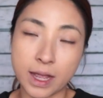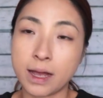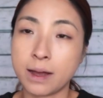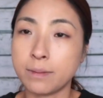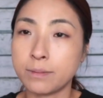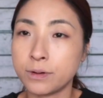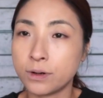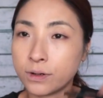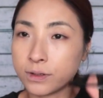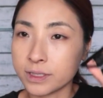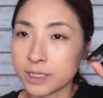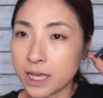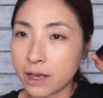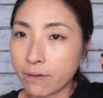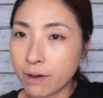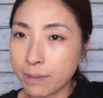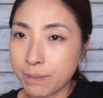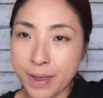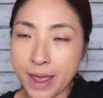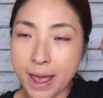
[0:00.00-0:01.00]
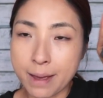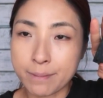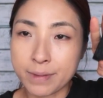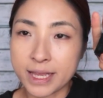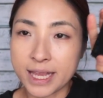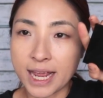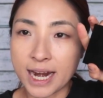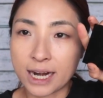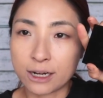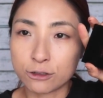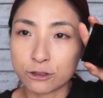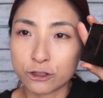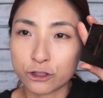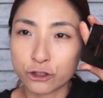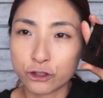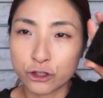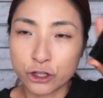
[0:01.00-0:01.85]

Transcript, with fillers: あ、ブロンザーはベアミネラルズ。